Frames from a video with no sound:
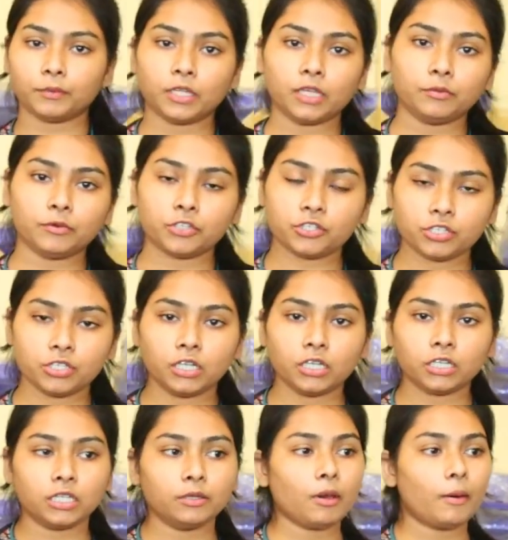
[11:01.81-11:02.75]
আপনি এই
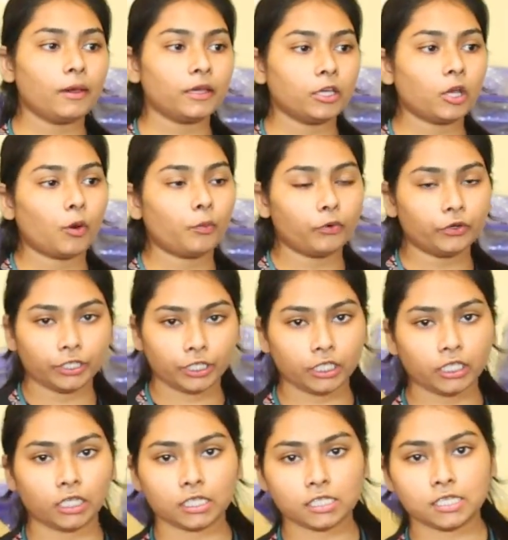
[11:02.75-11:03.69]
মেশিনের কিভাবে কি
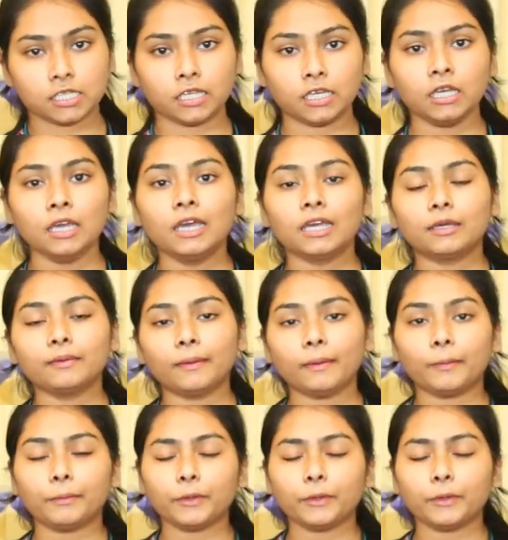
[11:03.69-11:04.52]
অপারেটিং আছে কিভাবে